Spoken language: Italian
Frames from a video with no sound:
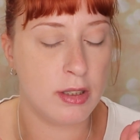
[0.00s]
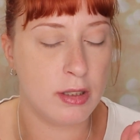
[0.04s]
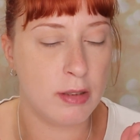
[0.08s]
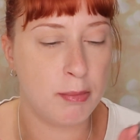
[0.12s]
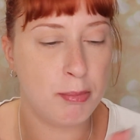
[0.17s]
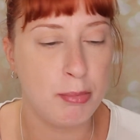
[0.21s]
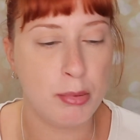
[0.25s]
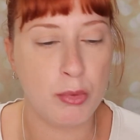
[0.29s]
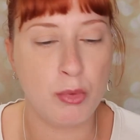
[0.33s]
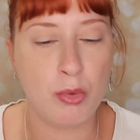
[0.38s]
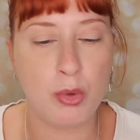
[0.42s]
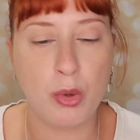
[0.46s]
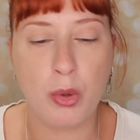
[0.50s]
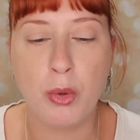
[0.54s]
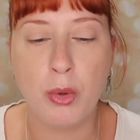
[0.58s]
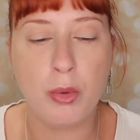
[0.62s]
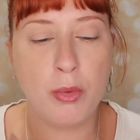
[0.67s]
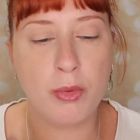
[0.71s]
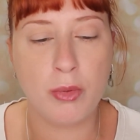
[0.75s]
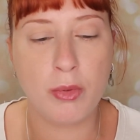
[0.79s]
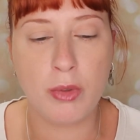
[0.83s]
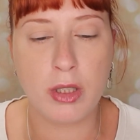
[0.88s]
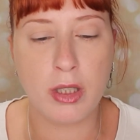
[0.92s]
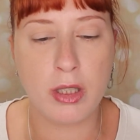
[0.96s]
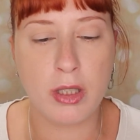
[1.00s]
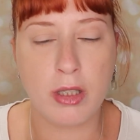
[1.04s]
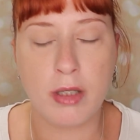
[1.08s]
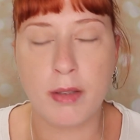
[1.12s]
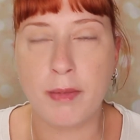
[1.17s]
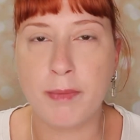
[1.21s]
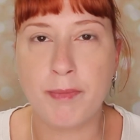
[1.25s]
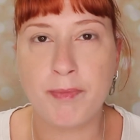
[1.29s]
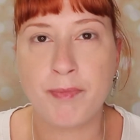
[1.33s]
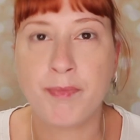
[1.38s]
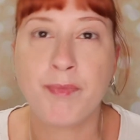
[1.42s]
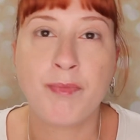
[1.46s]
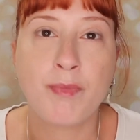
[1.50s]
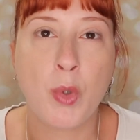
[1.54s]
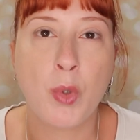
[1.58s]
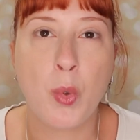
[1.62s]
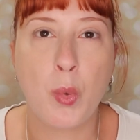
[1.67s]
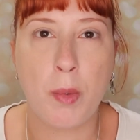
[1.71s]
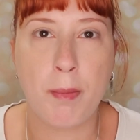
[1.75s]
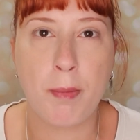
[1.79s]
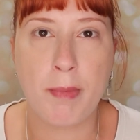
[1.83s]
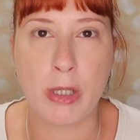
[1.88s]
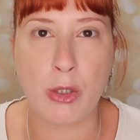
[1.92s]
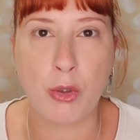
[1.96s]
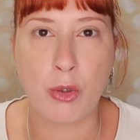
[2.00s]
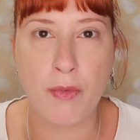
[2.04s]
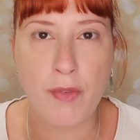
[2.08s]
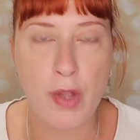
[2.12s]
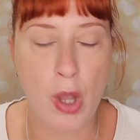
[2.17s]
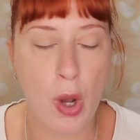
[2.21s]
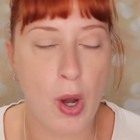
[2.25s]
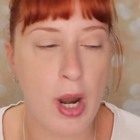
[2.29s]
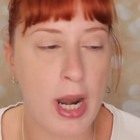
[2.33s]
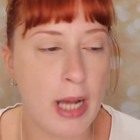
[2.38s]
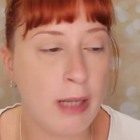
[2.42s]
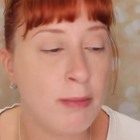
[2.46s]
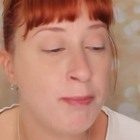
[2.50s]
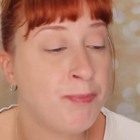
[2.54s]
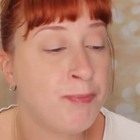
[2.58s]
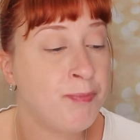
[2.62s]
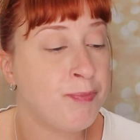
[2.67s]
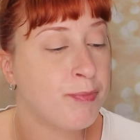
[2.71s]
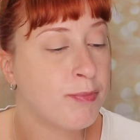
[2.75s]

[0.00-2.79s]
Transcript: appunto un, un ombretto viola